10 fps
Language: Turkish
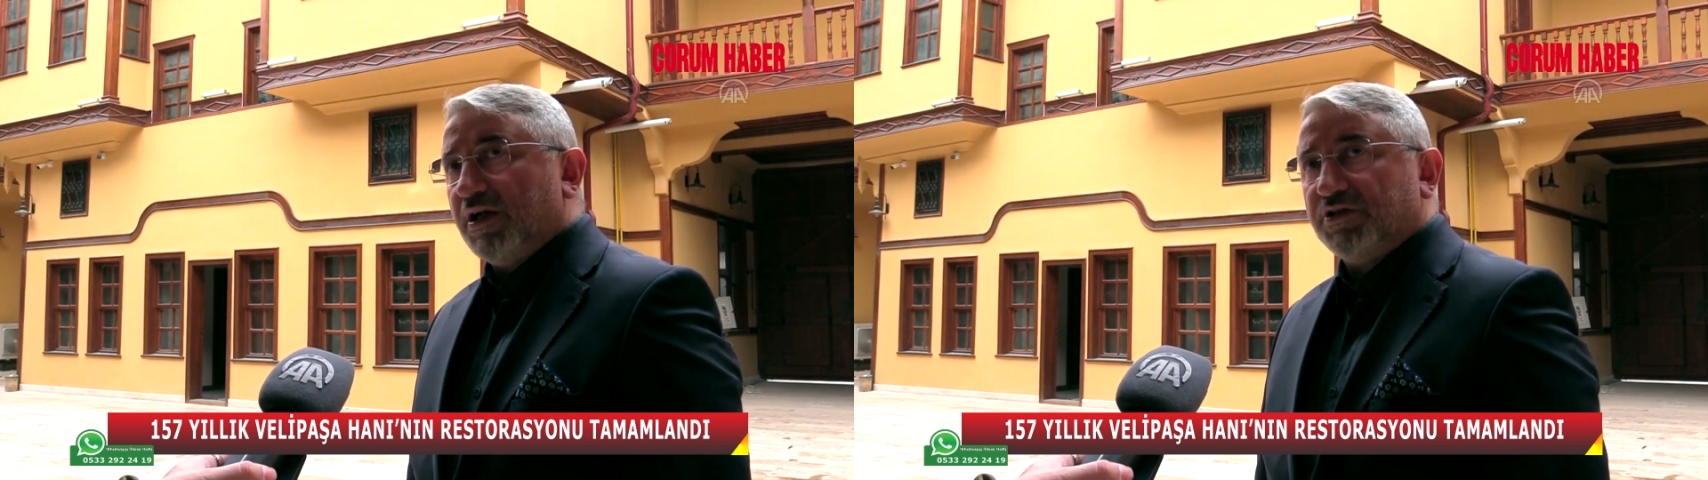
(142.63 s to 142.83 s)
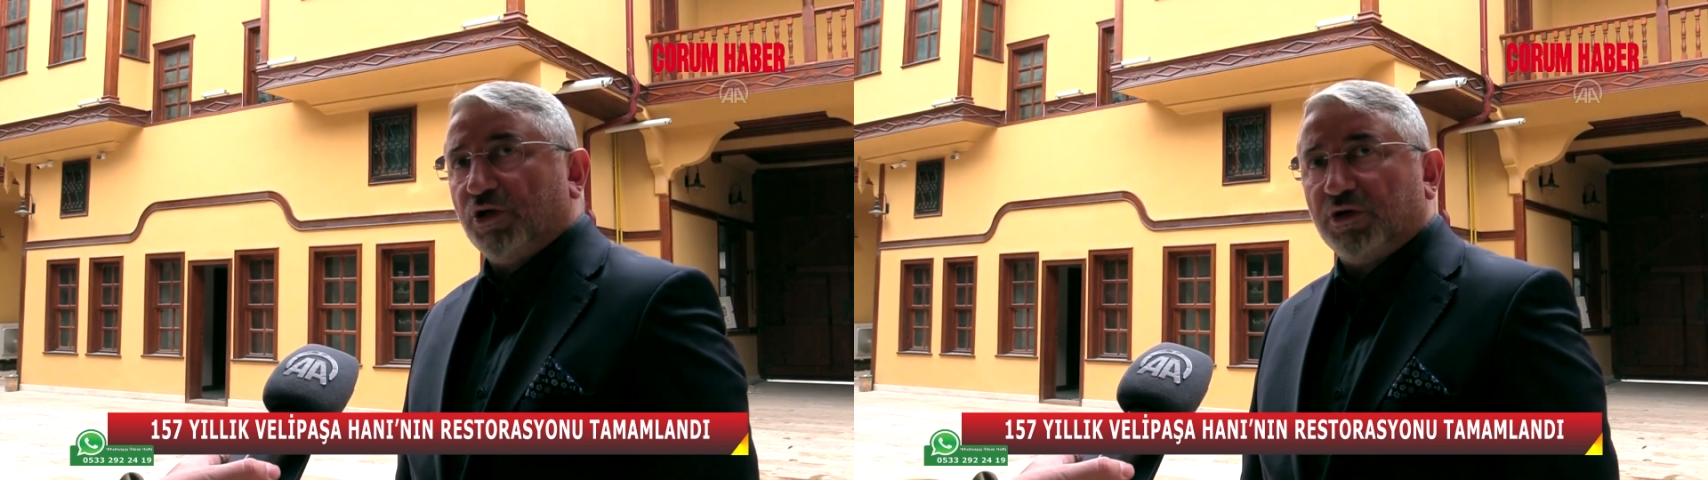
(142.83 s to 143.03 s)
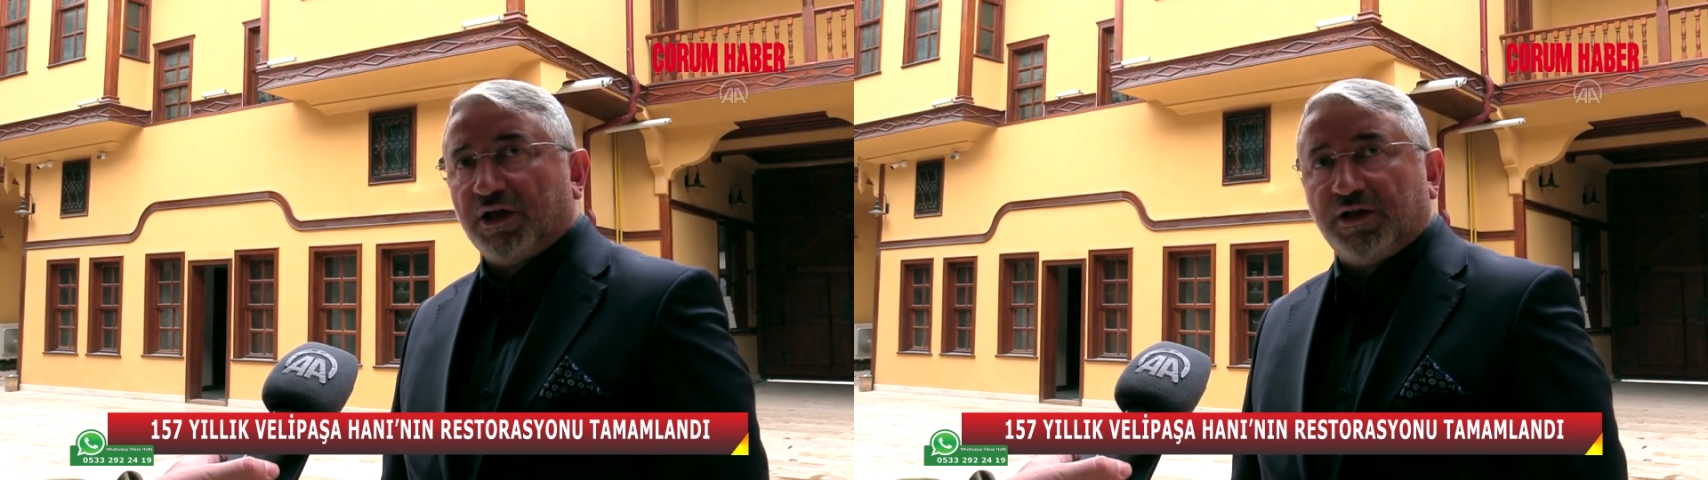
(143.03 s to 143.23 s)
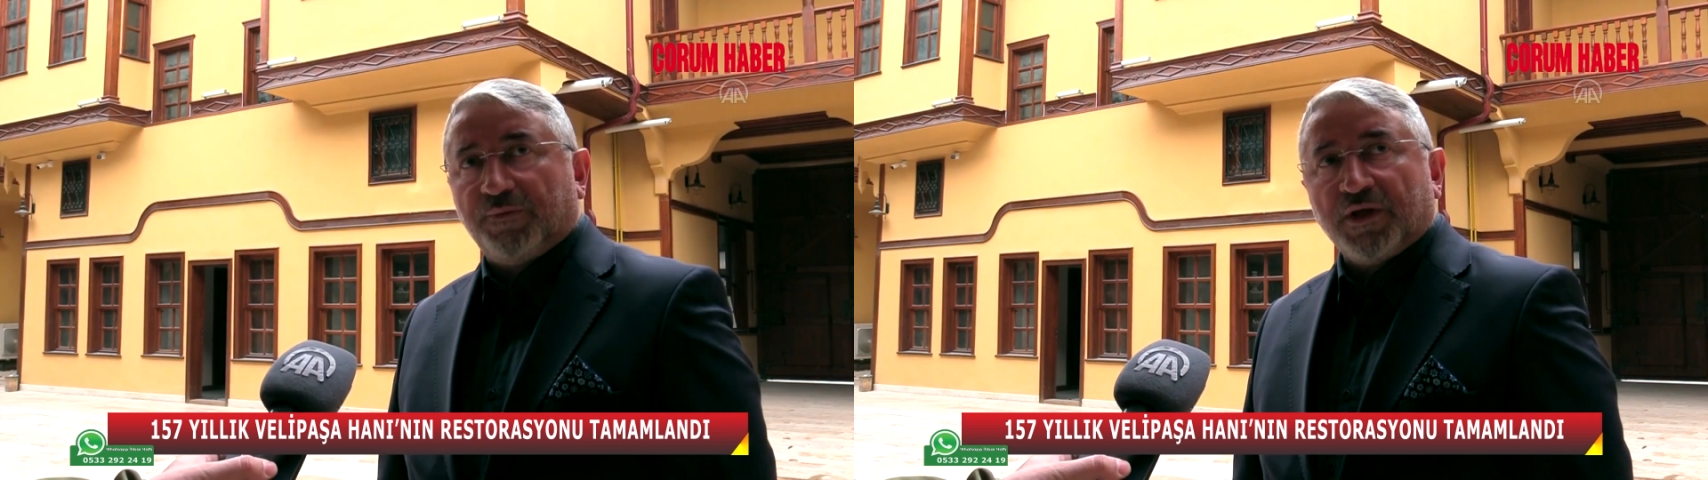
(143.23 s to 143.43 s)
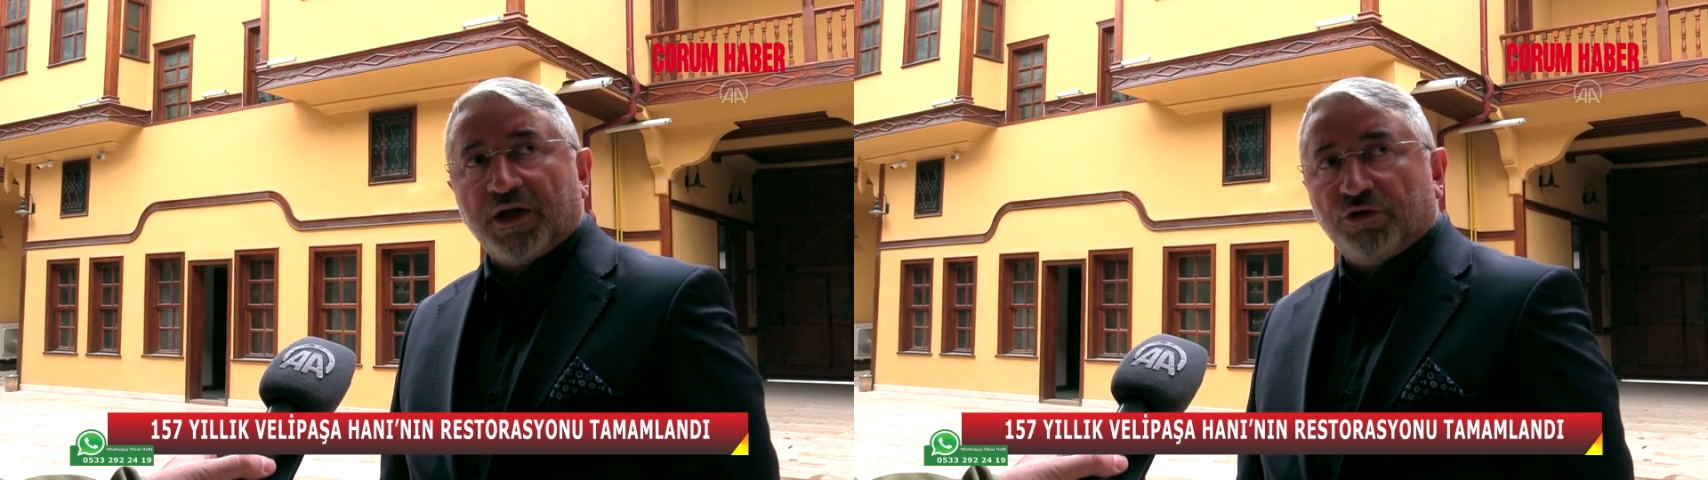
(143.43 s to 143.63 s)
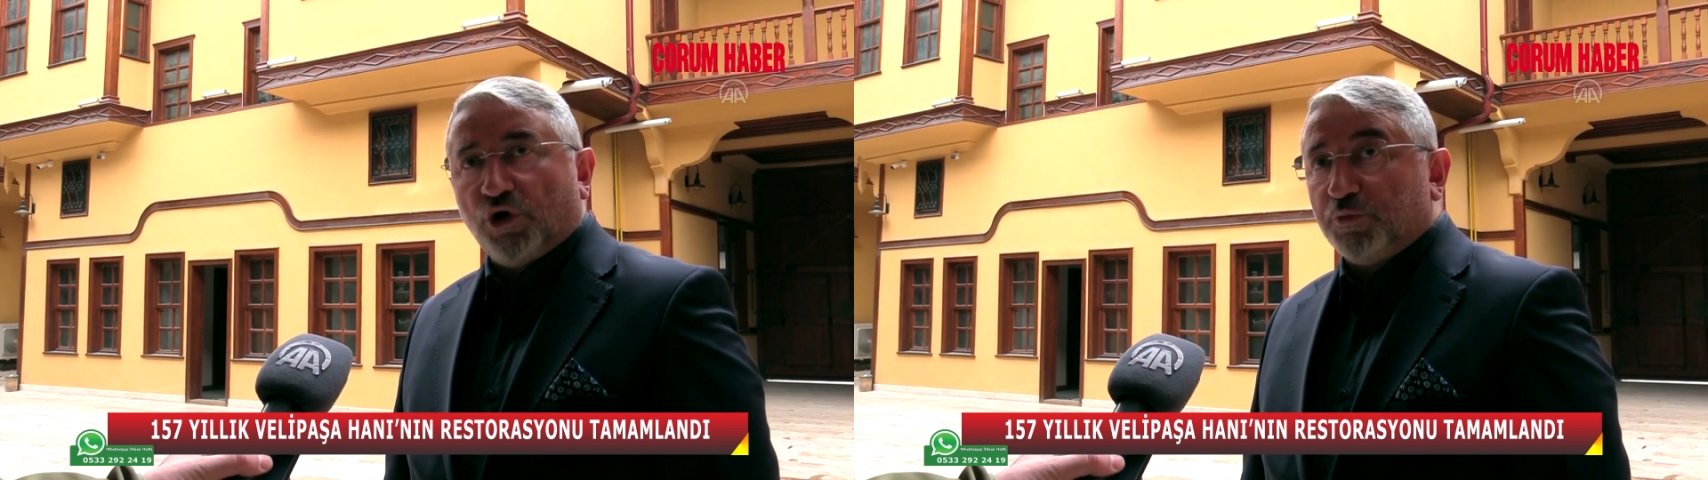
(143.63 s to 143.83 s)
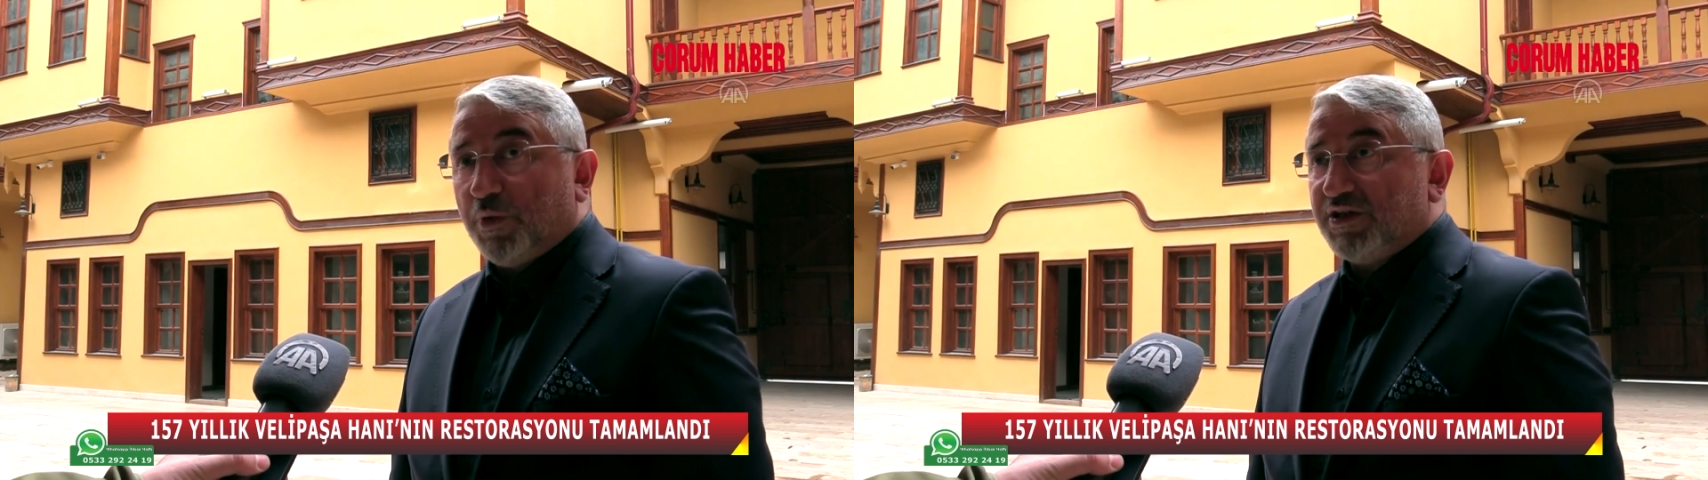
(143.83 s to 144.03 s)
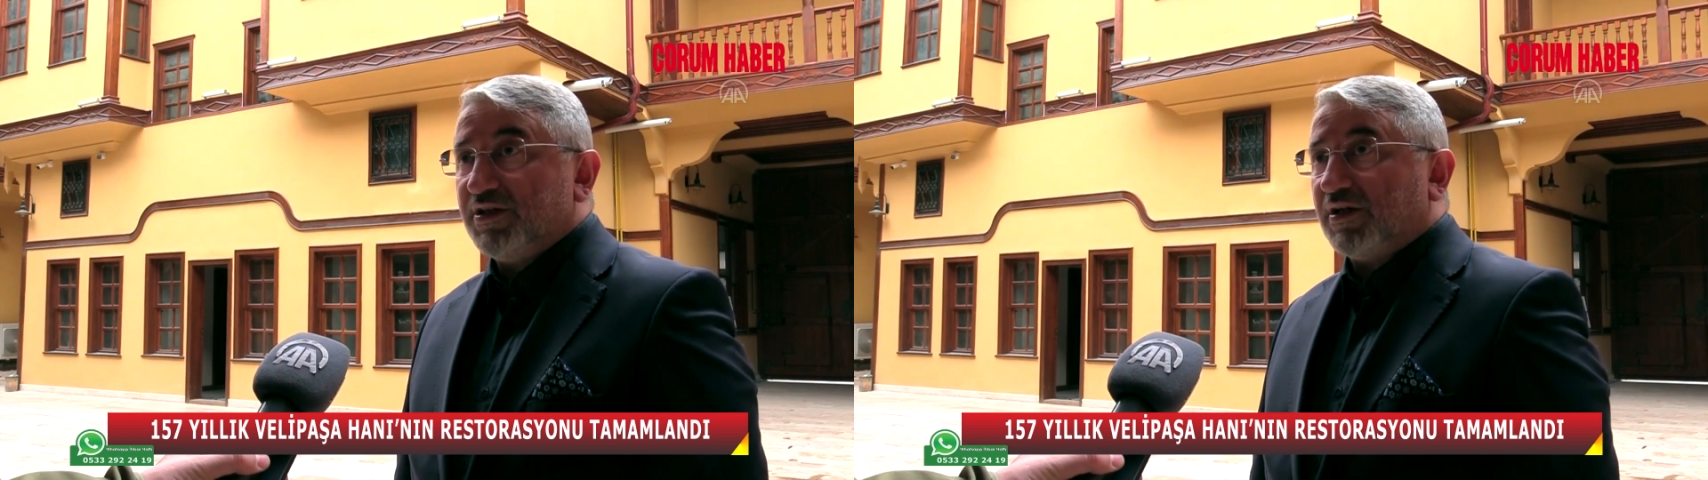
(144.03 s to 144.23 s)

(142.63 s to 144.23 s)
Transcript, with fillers: Aşağı yukarı 4-5